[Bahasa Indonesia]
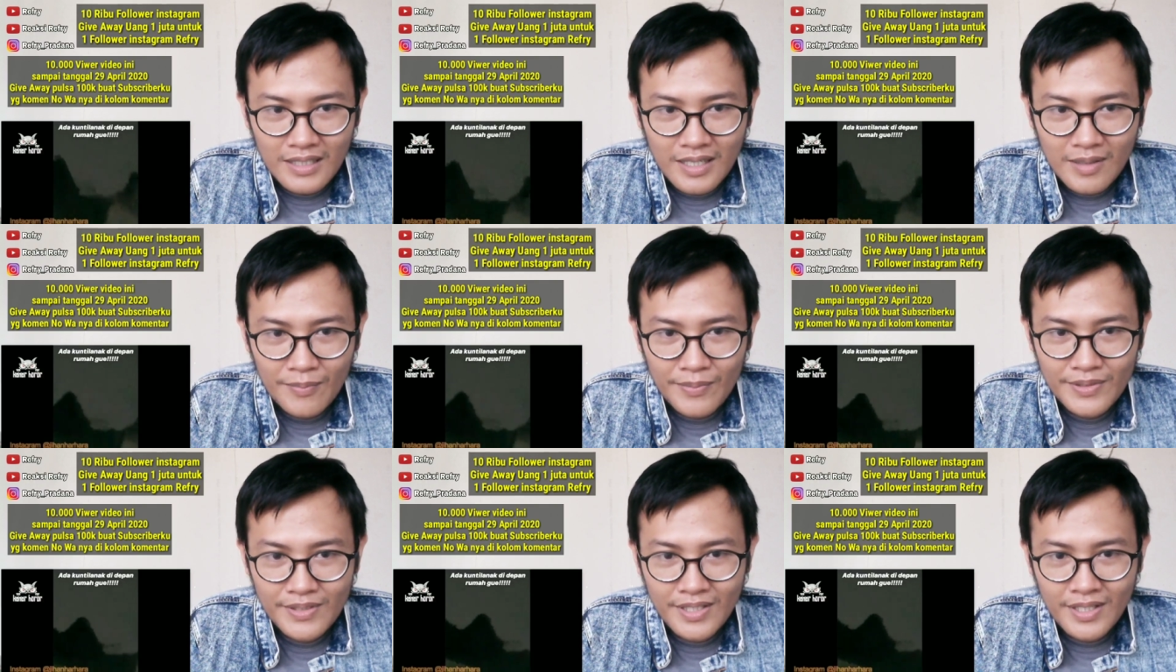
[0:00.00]

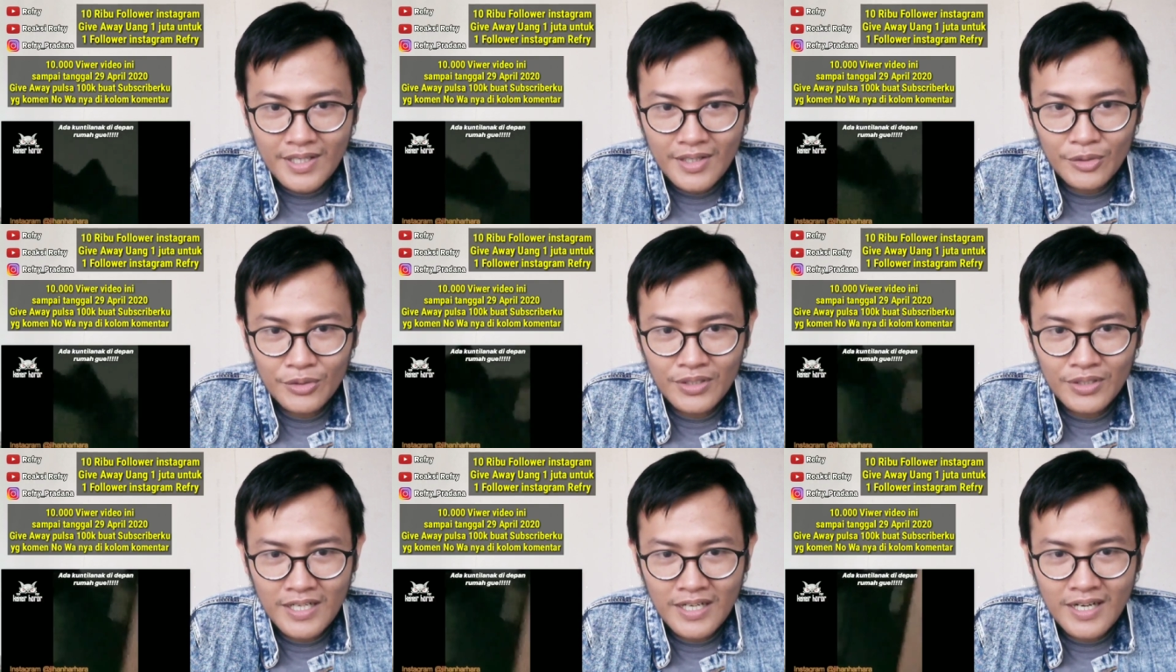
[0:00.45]
Masih ada
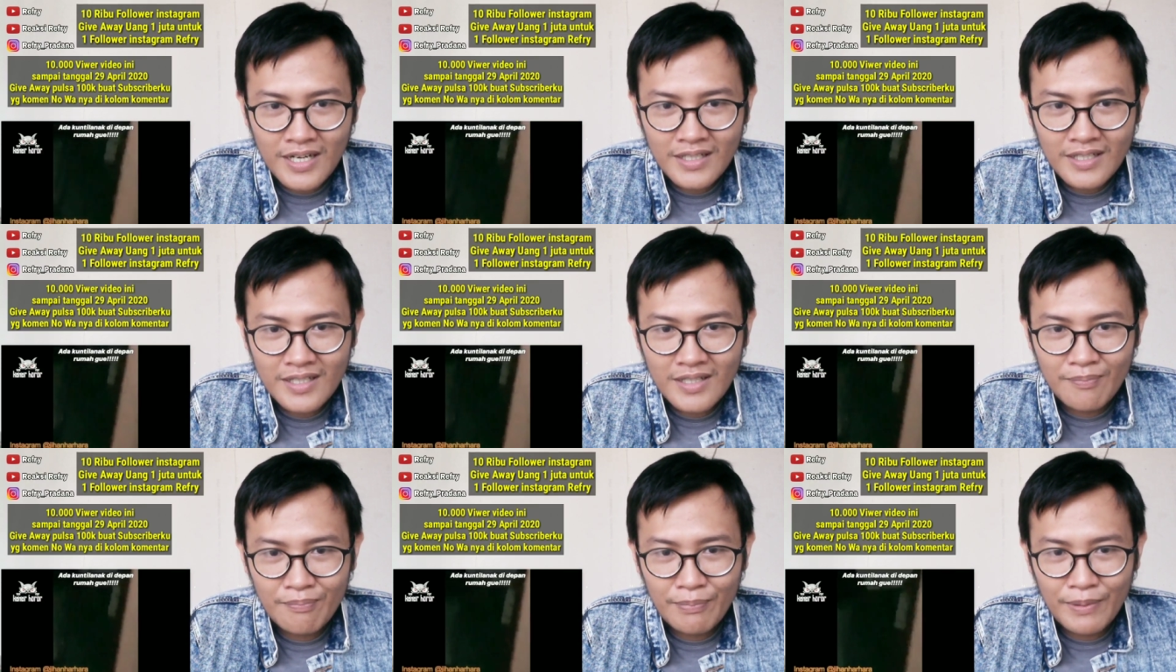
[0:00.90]
kuntilanak
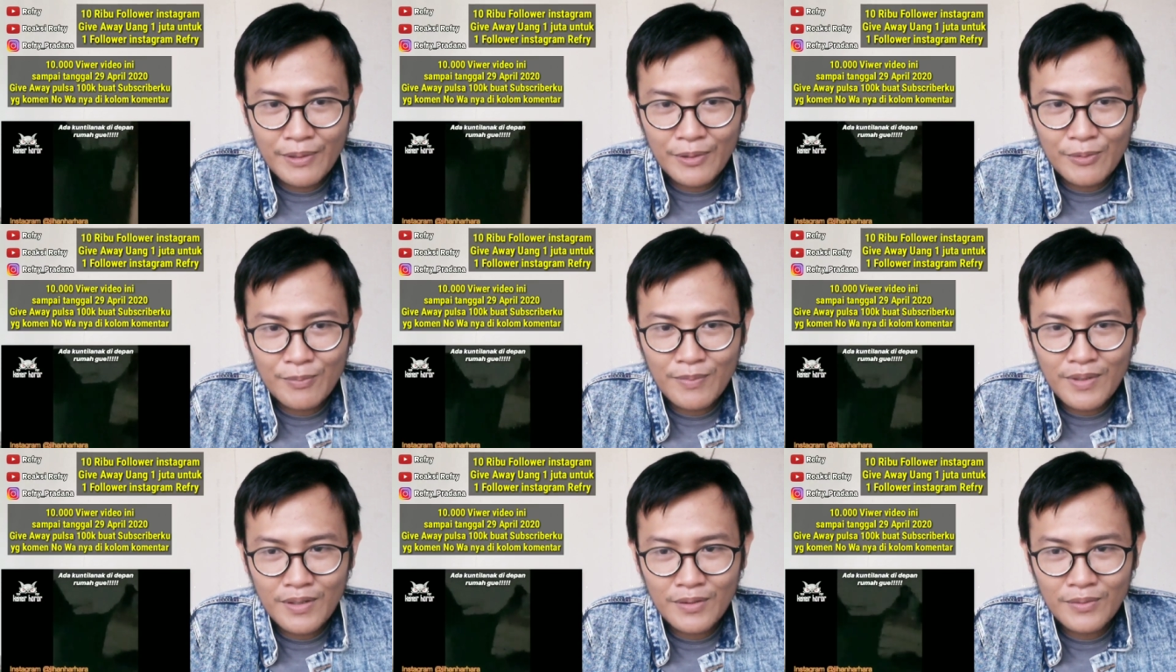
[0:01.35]
di depan
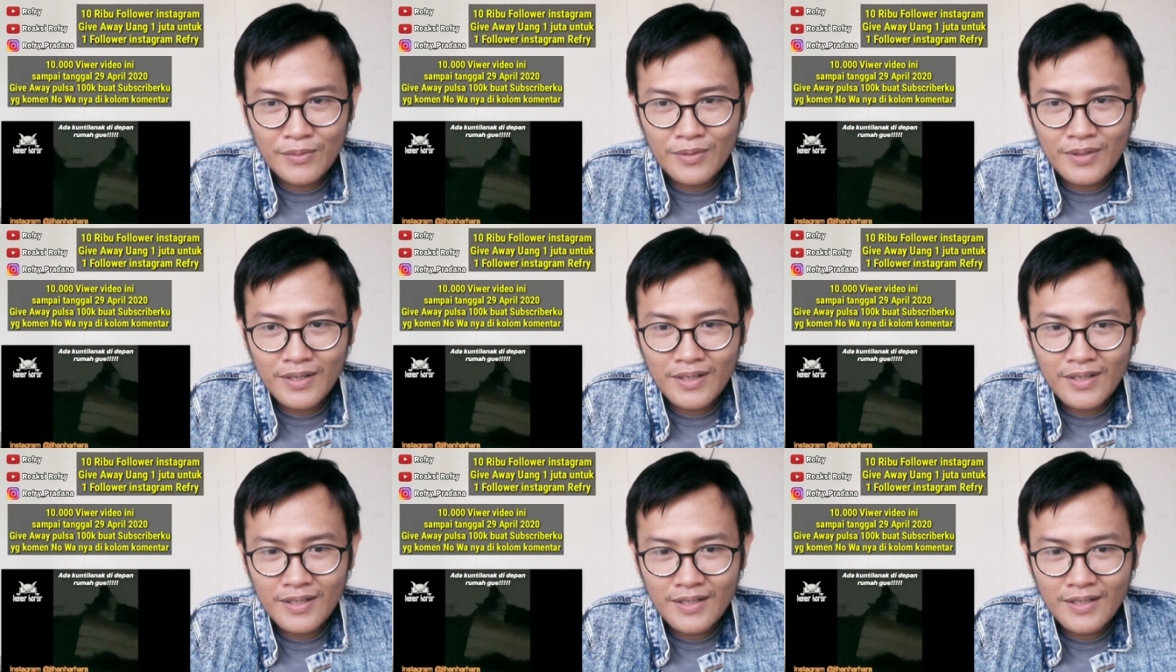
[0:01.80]
rumah gua.